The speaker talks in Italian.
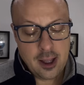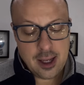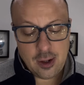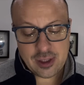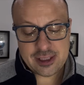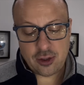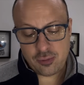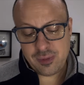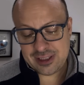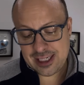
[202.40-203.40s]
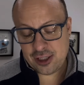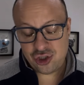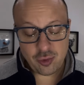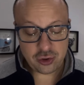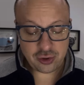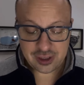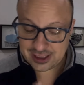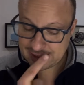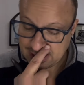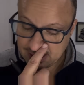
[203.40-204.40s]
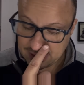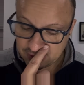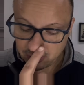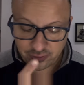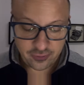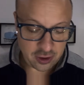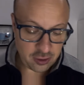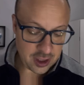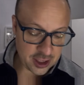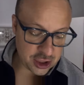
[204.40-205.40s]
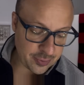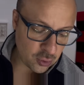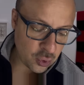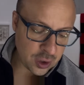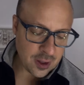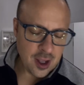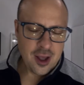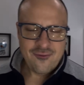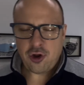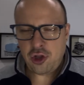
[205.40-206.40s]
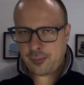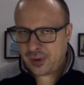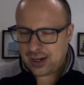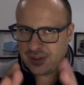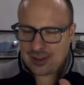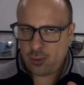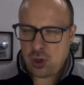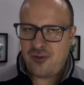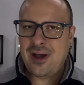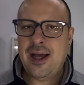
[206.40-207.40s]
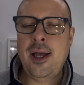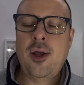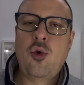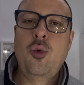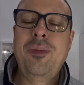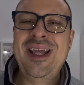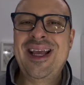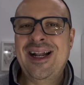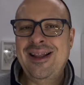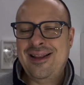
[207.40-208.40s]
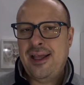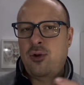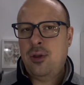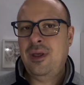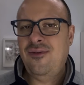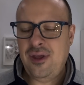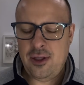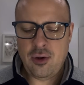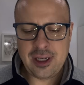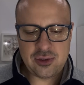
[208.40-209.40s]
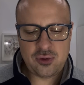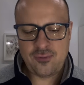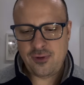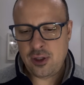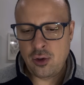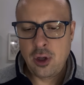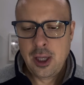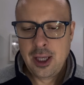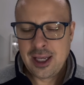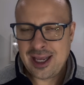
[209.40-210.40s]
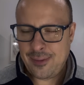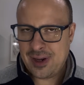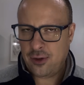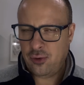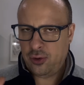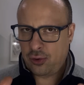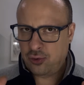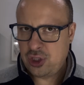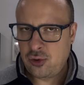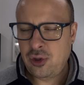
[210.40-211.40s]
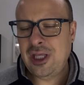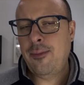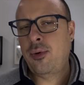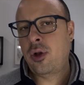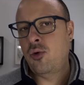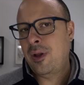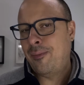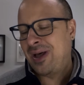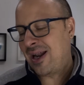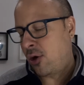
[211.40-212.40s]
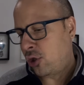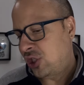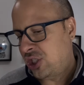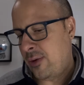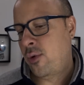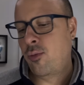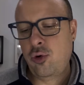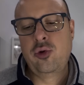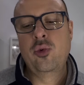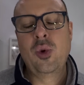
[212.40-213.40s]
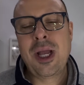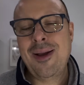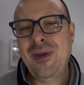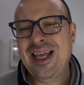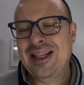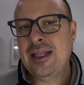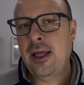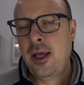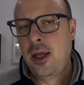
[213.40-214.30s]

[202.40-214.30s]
e lui ha scritto un messaggio molto interessante che adesso ve lo voglio leggere. Per cui voglio aprire questa nuova eh, rubrica all'interno dei miei video, anche se sono video che rimarranno dentro un certo tempo, che non ne parlerò diciamo molto lungamente.